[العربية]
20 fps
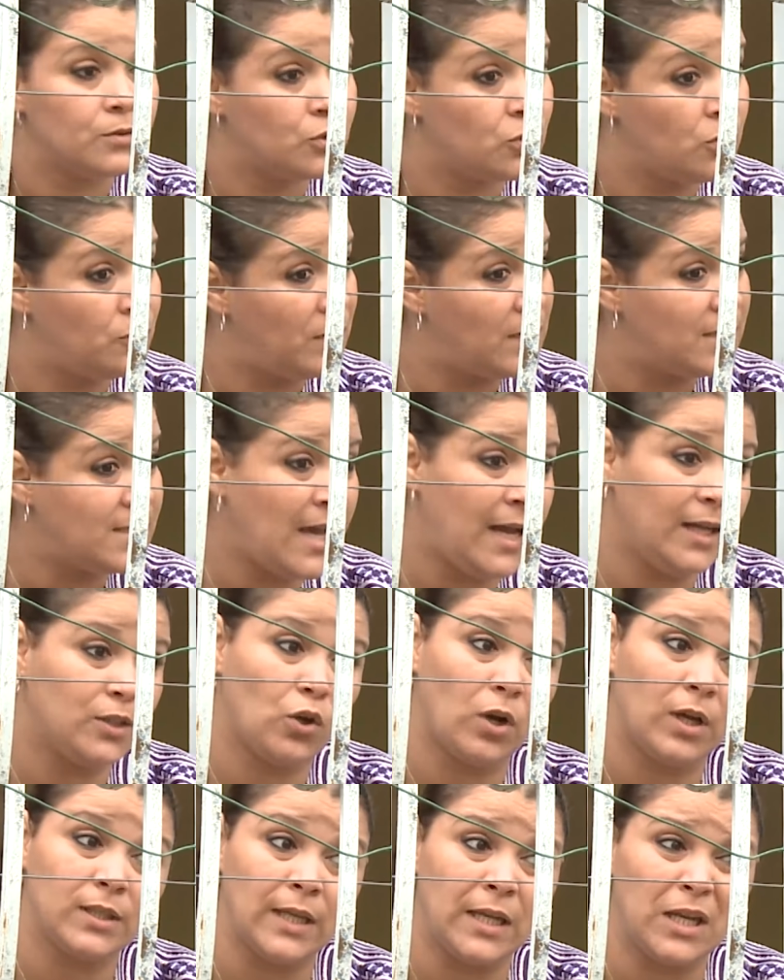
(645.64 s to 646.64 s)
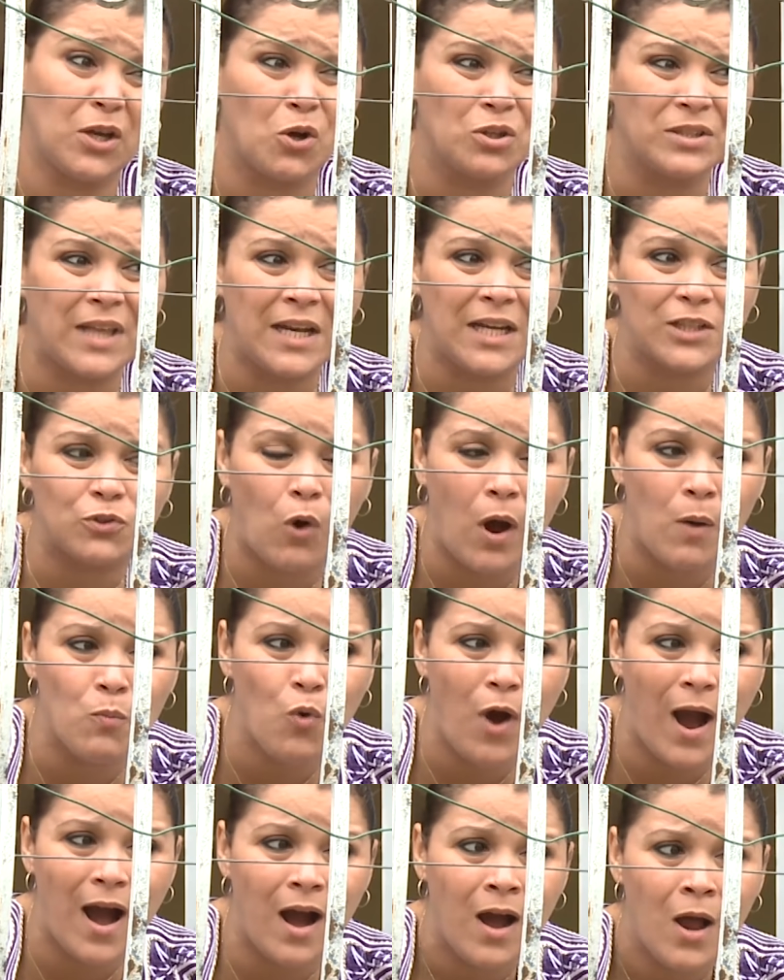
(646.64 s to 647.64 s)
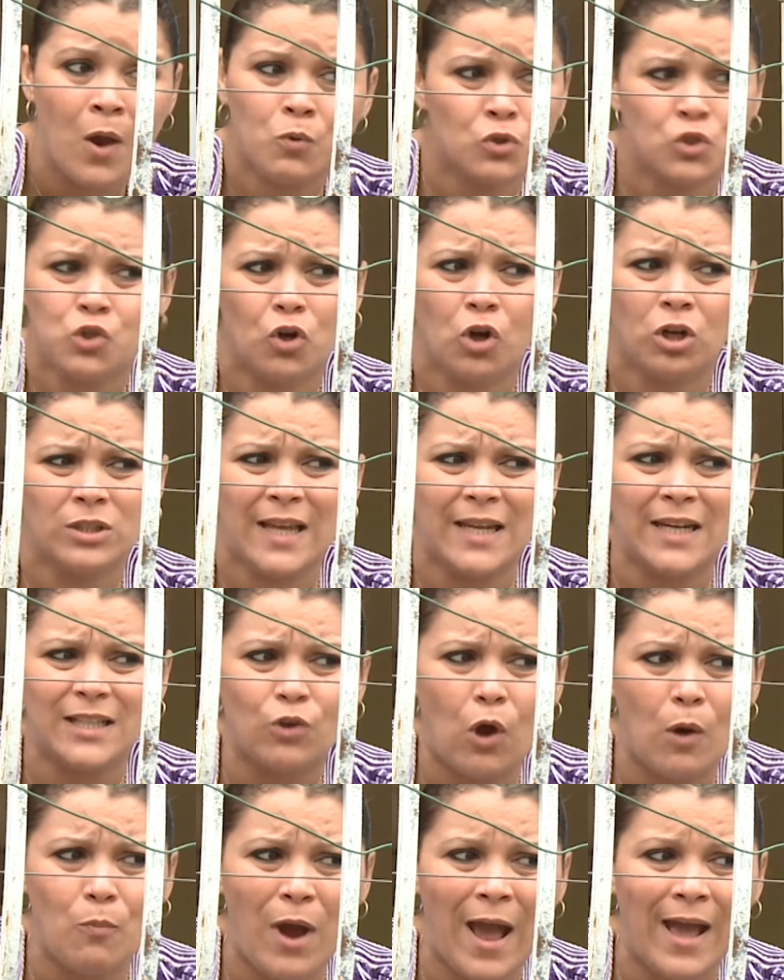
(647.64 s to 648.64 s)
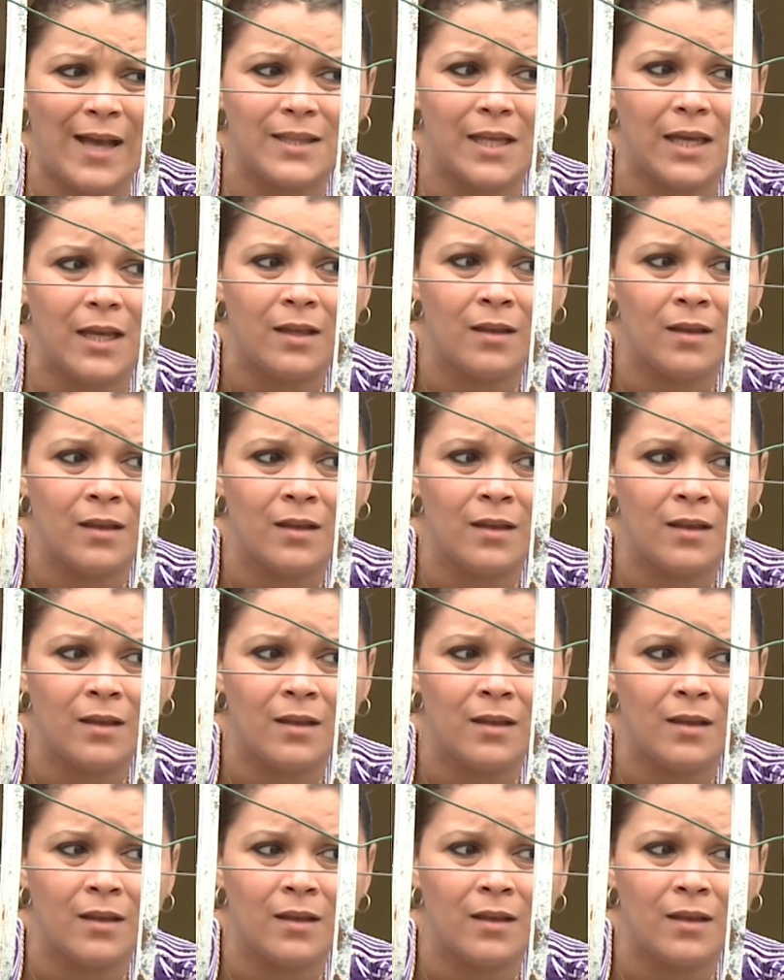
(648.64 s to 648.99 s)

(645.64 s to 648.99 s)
شوف السعيد راه خطيني كونداني 3 موا وشنو كونداني 3 موا هادي